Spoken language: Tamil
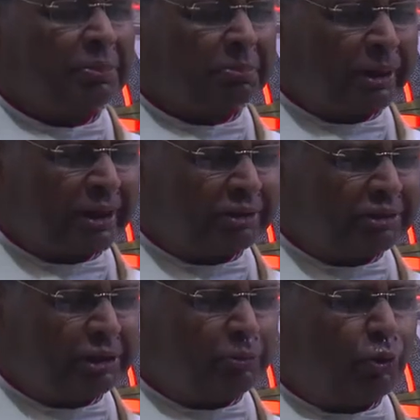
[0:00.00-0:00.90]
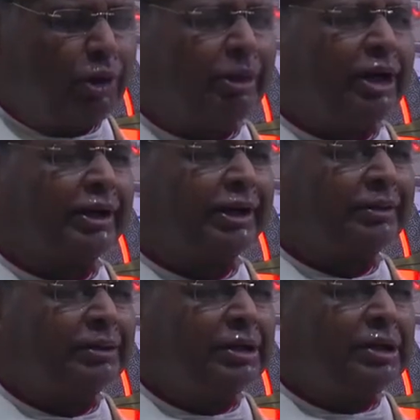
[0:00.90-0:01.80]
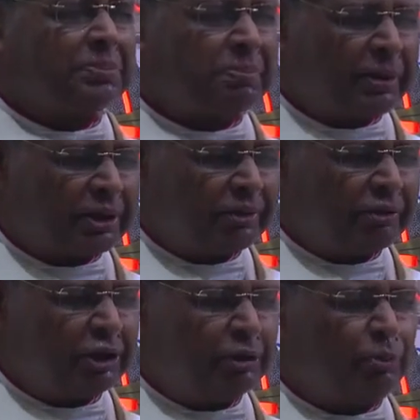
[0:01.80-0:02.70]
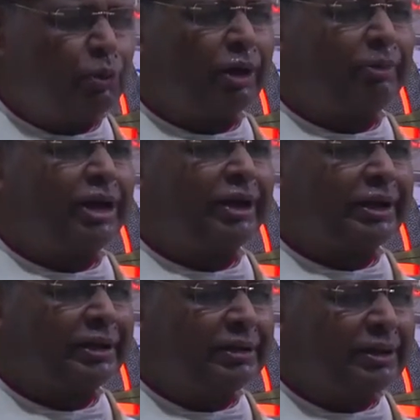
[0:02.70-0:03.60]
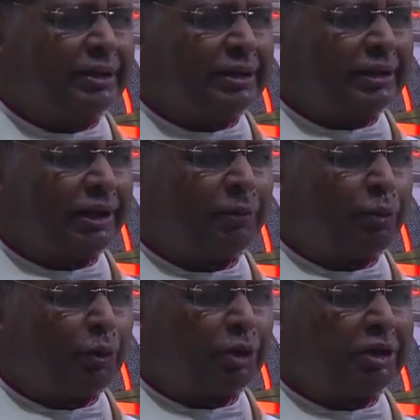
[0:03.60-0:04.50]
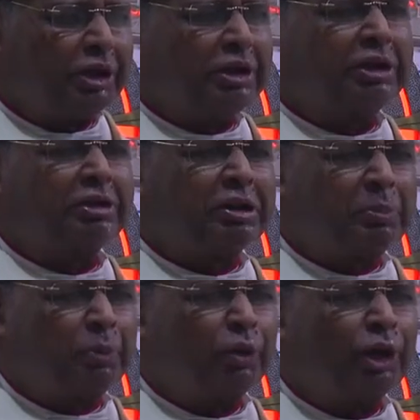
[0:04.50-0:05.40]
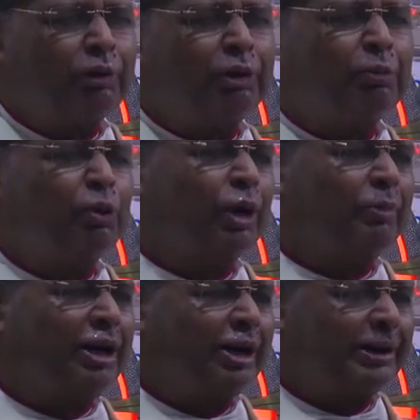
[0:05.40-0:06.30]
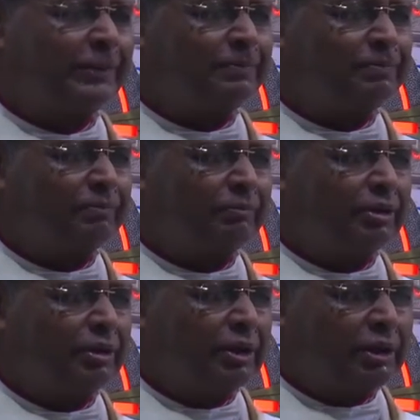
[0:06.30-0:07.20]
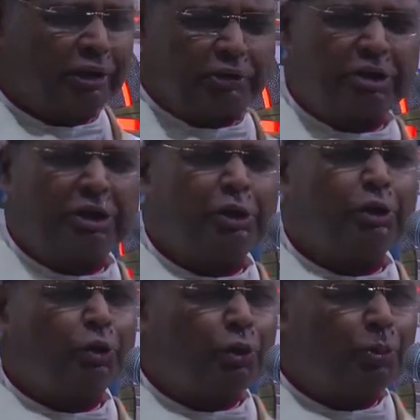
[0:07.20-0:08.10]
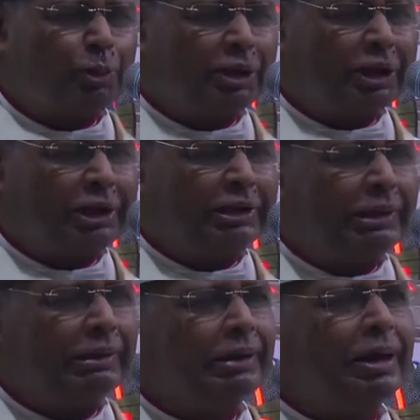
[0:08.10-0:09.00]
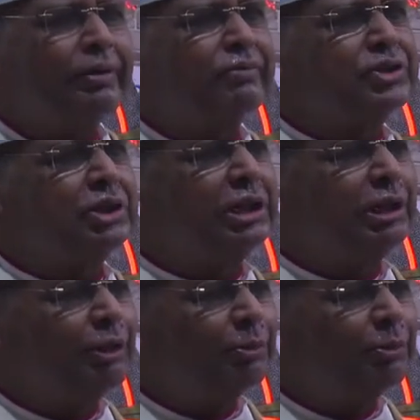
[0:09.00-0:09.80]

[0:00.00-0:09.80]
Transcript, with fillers: பணத்தின் மூலமாக பதவியின் மூலமாக நாம் கொண்டிருக்கின்ற புகழ்வின் மூலமாக எத்தனையோ குடும்பங்களில் எல்லா வசதிகளும்